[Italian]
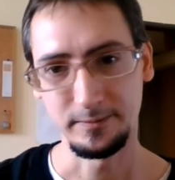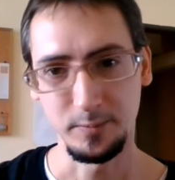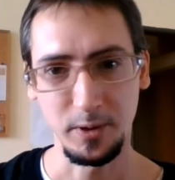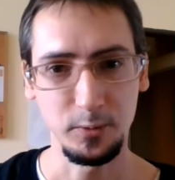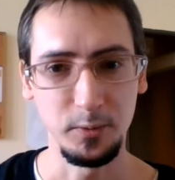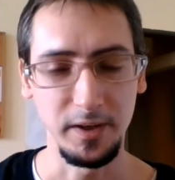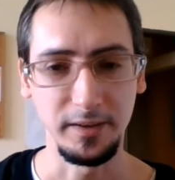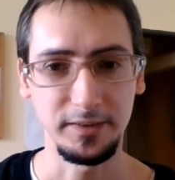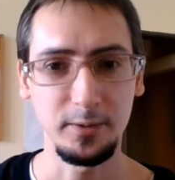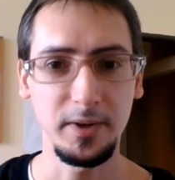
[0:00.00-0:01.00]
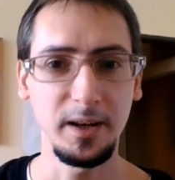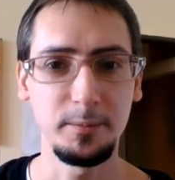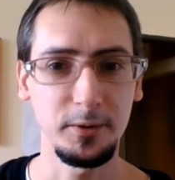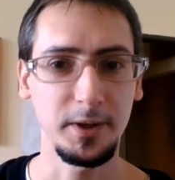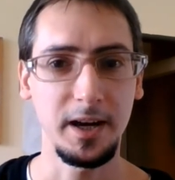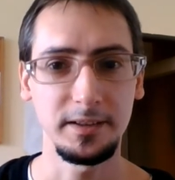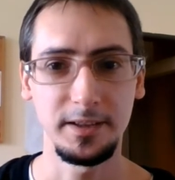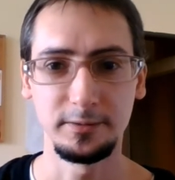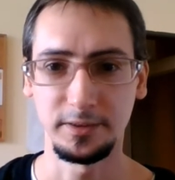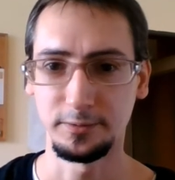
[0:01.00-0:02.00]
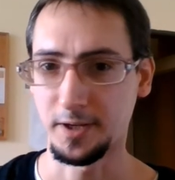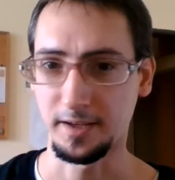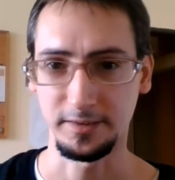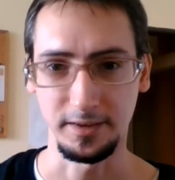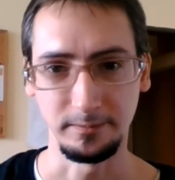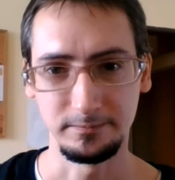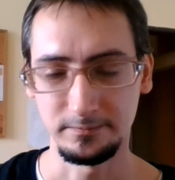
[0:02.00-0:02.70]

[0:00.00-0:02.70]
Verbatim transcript: per cui se un albero cade in una foresta,